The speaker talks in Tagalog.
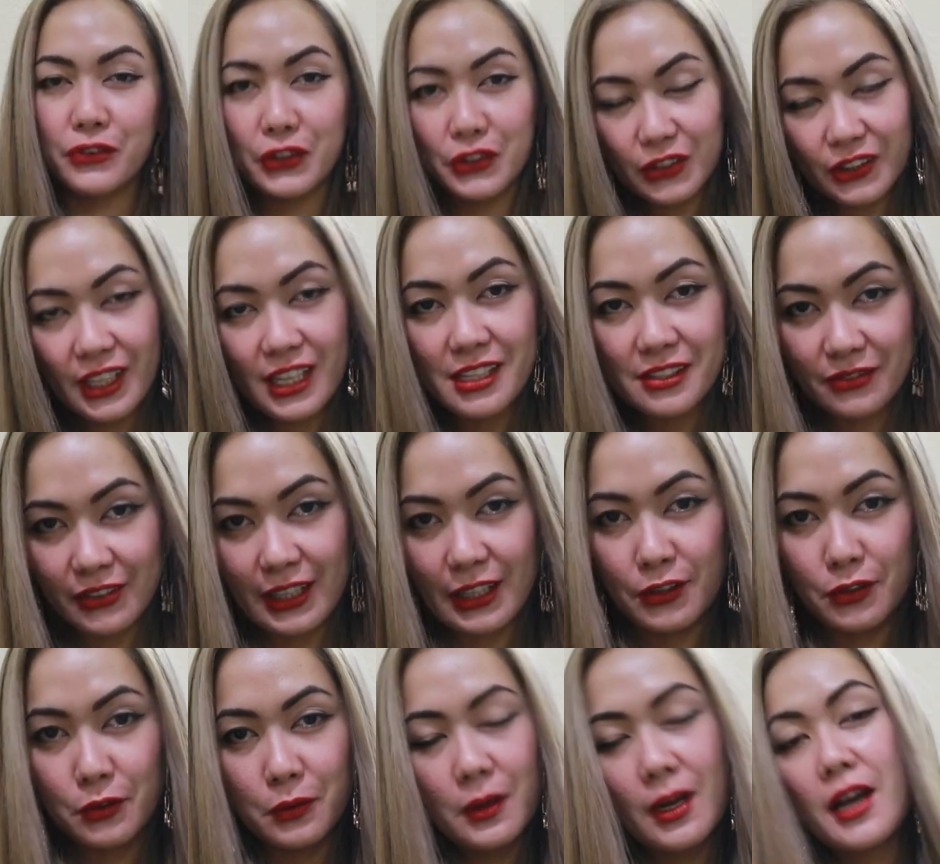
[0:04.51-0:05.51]
for today's
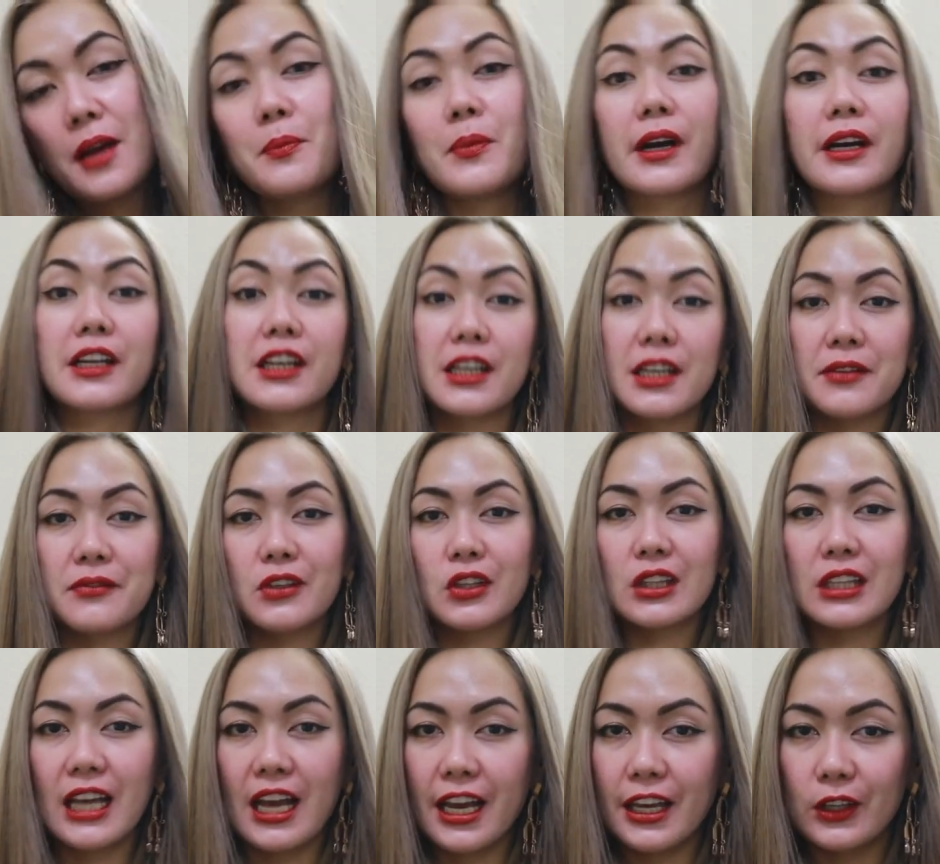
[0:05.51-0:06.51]
video,
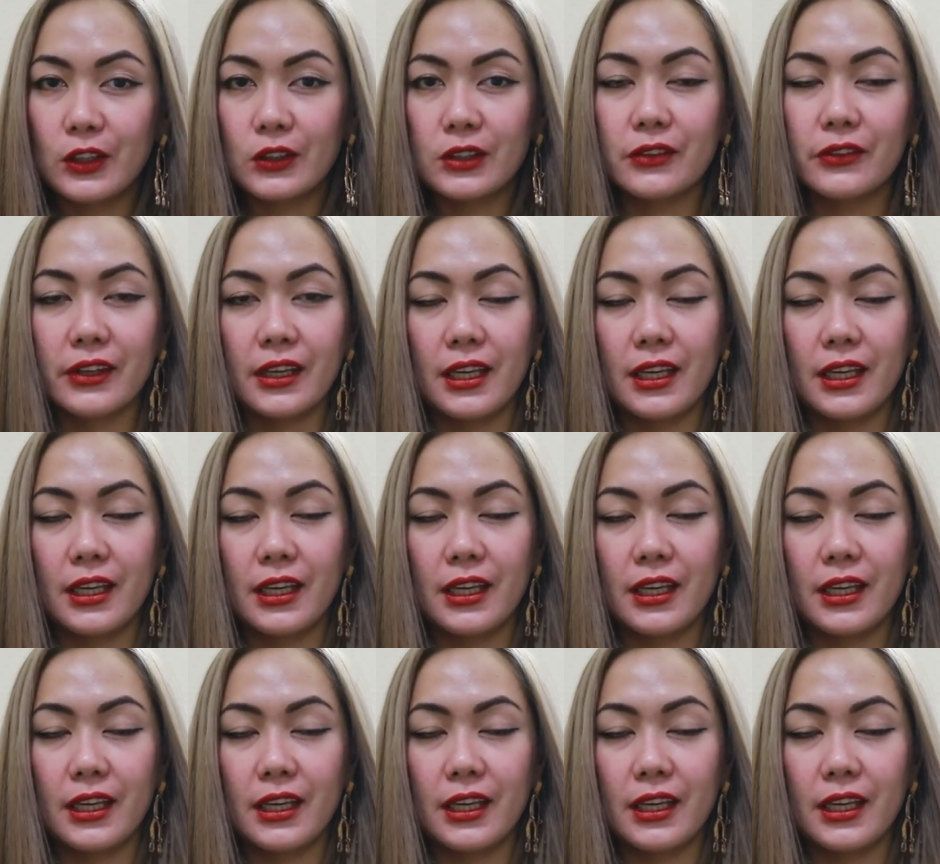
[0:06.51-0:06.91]
mag-review tayo.